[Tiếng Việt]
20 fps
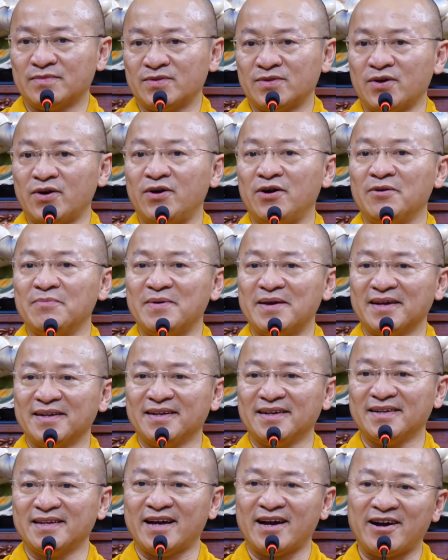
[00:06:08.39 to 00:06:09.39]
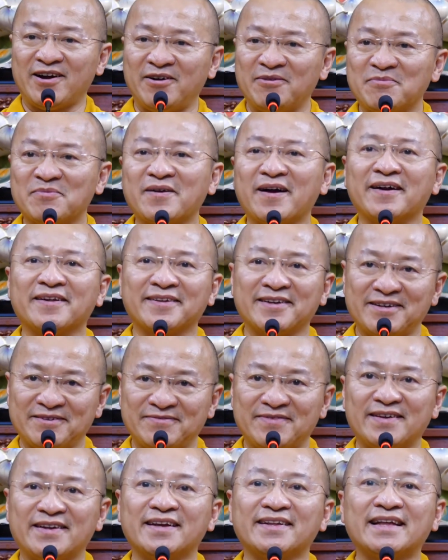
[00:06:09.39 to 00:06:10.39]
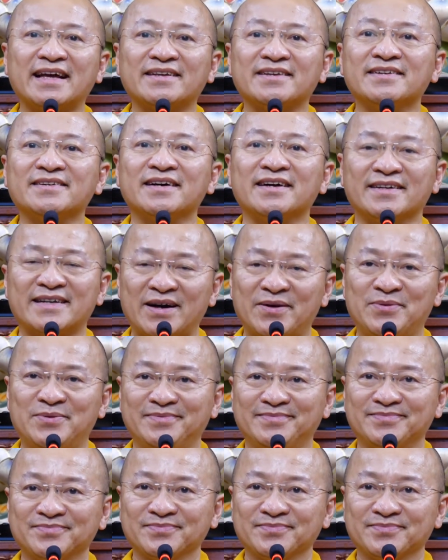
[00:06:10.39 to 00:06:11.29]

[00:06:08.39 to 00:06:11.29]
cho họ biết đó là không cần thiết phải để tay trên ngực đâu,